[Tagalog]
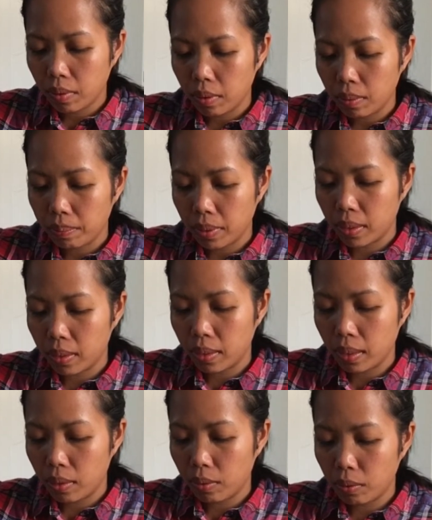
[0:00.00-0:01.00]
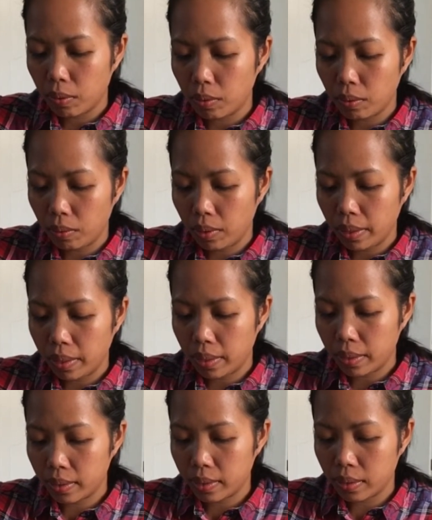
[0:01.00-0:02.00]
Yan, parang ninaano ko yung kulay,
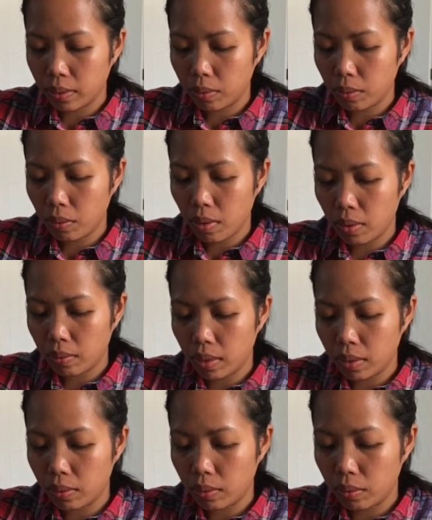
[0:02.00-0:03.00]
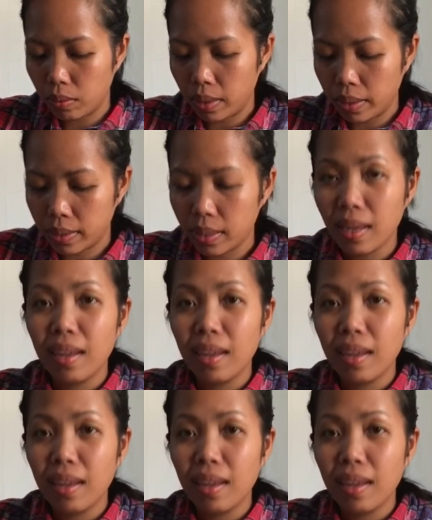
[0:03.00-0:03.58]
guys. Kinukuha ko lang yung kulay.